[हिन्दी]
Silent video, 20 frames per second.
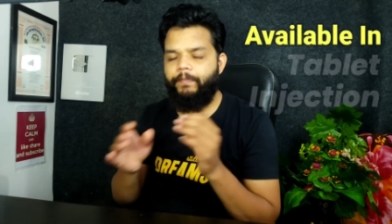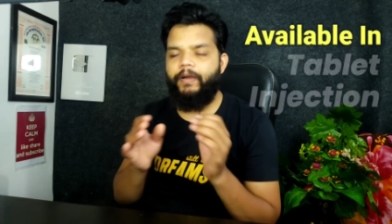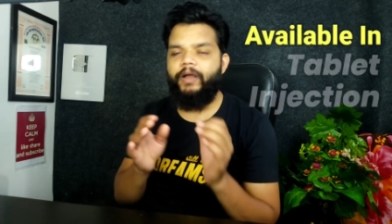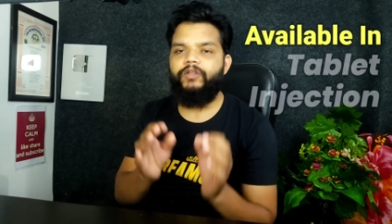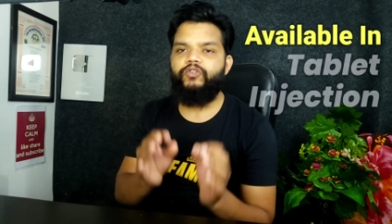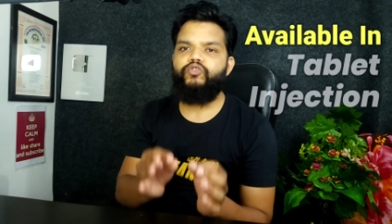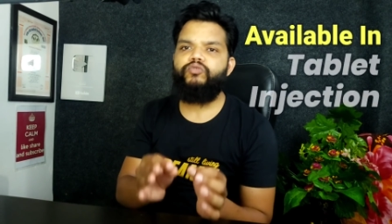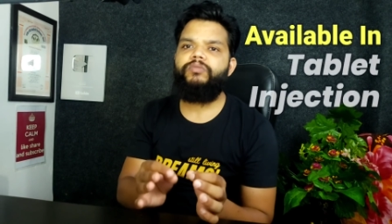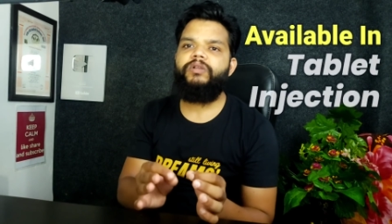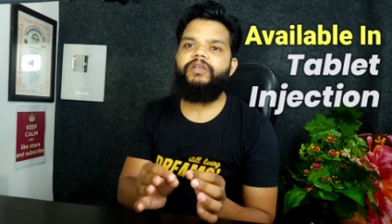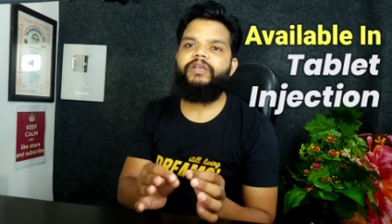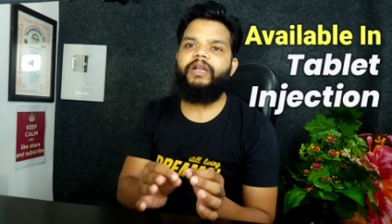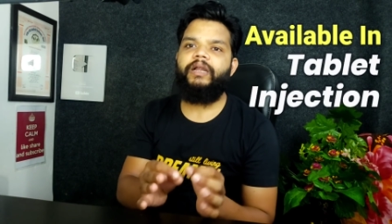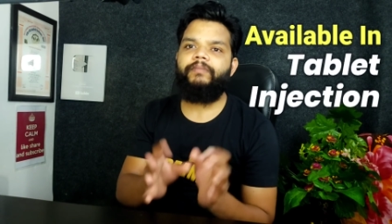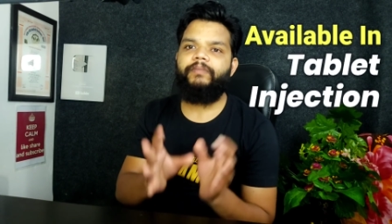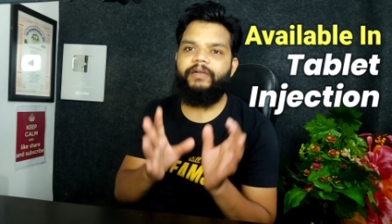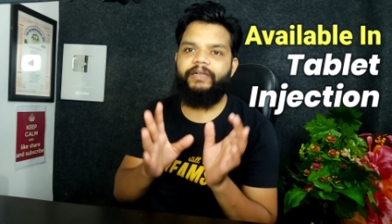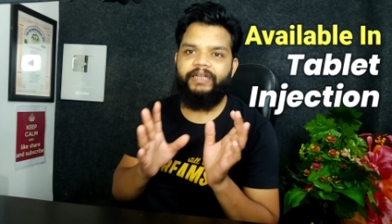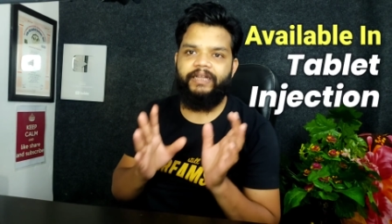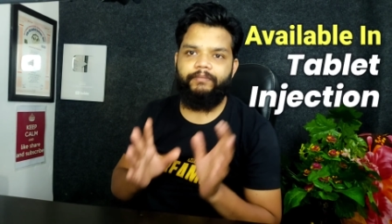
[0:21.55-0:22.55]
पाँच
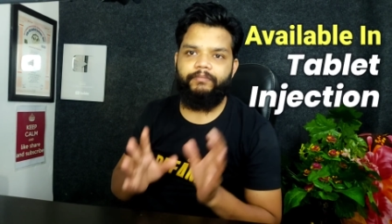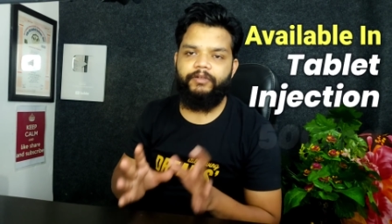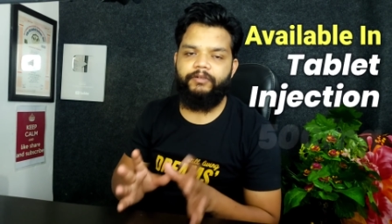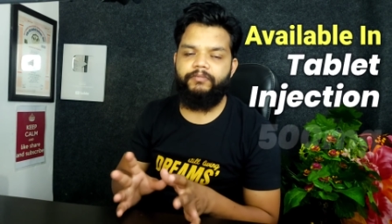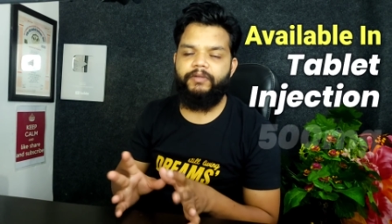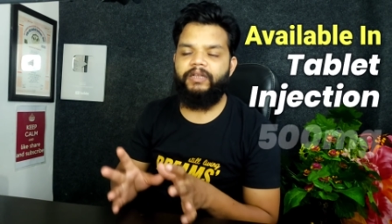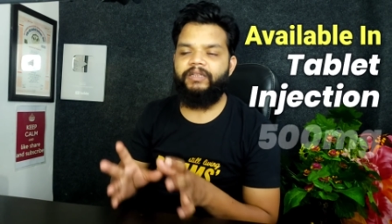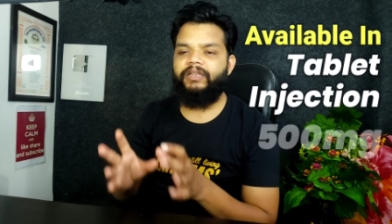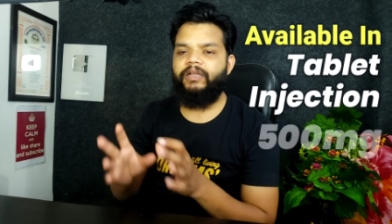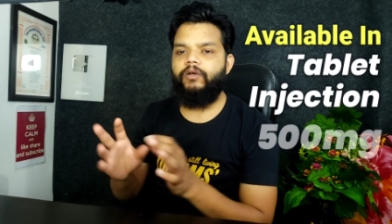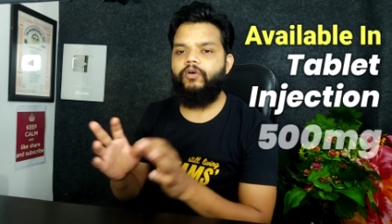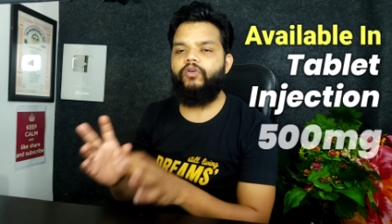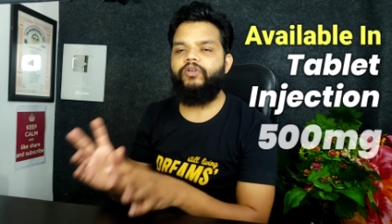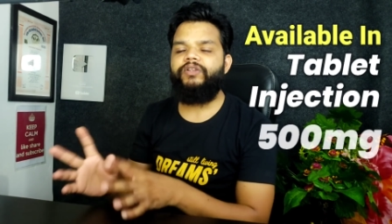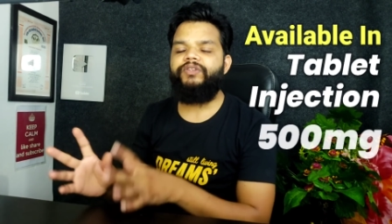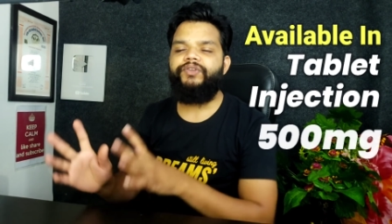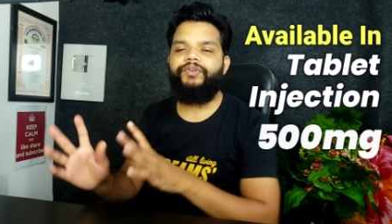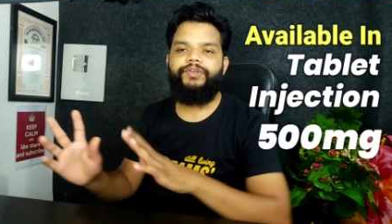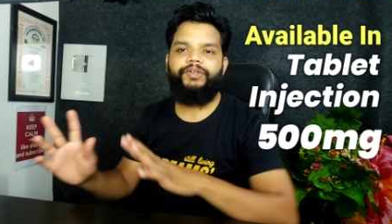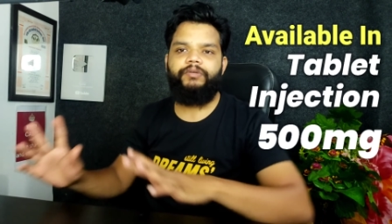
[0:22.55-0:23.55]
मिलीग्राम का टैबलेट भी आता है
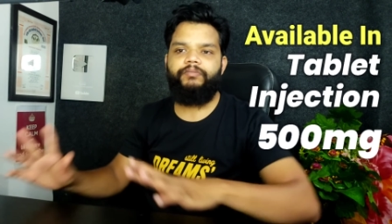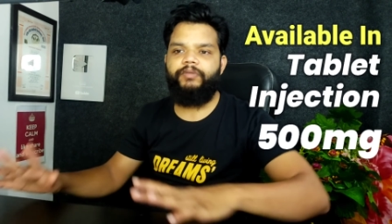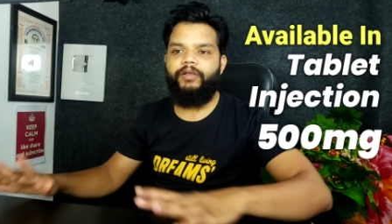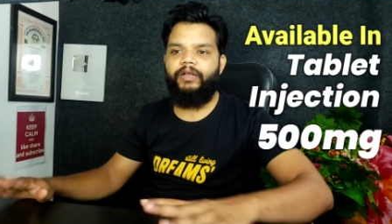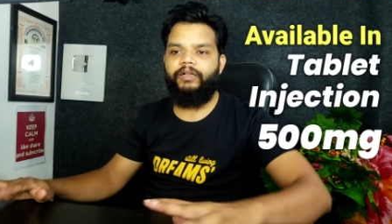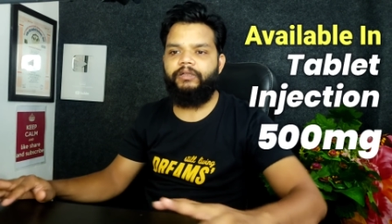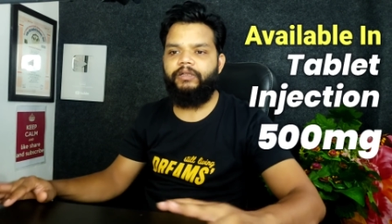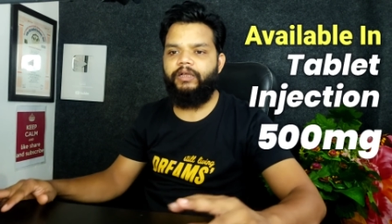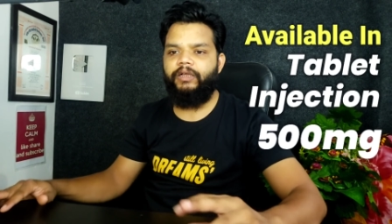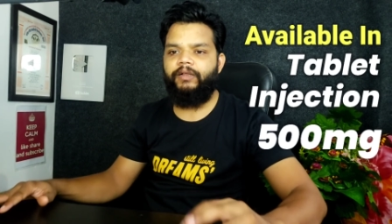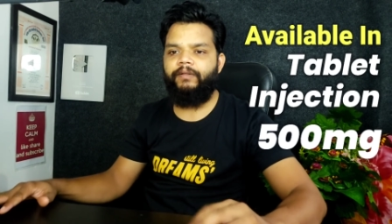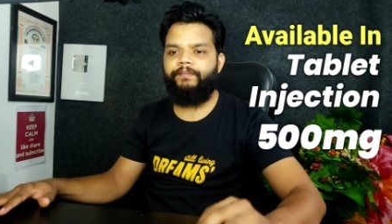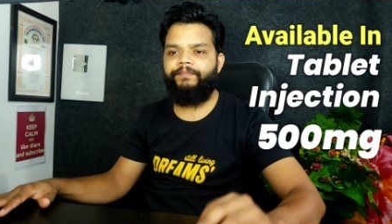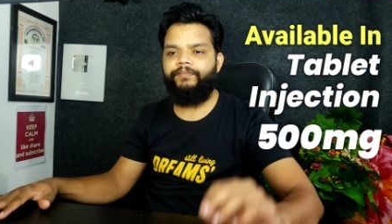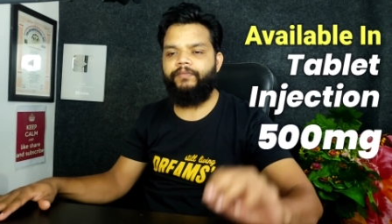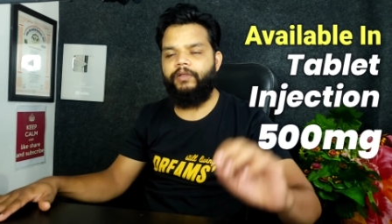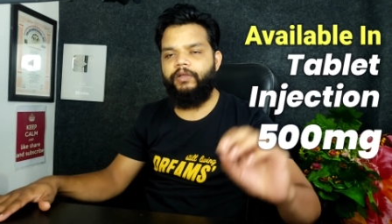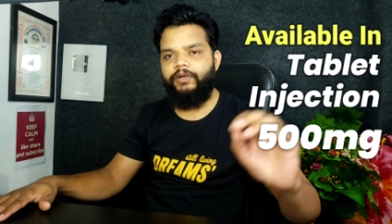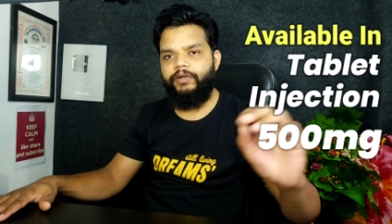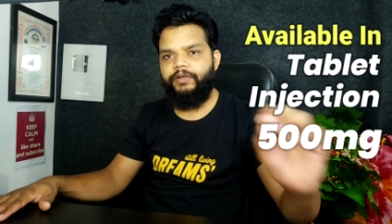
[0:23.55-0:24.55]
और इंजेक्शन भी आता है
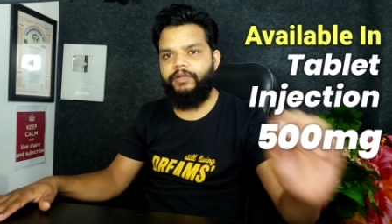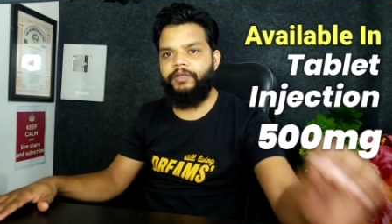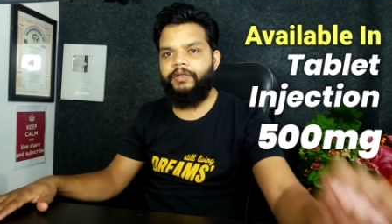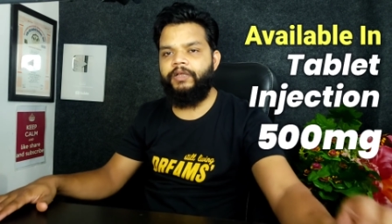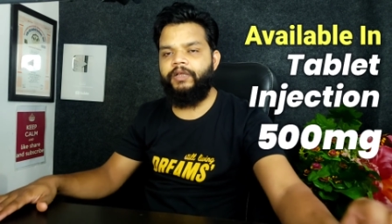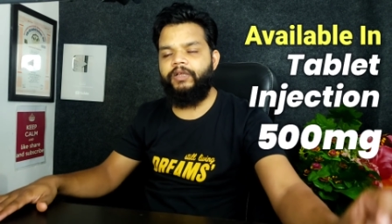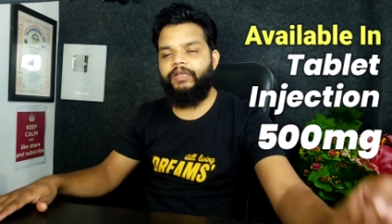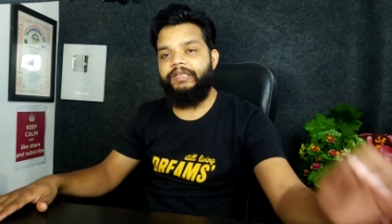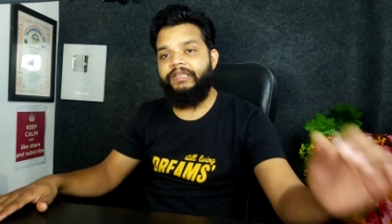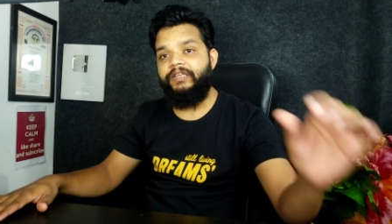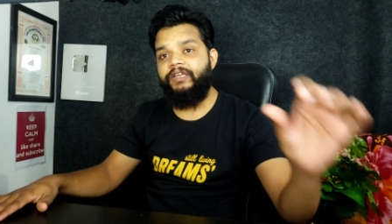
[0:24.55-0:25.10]
ठीक है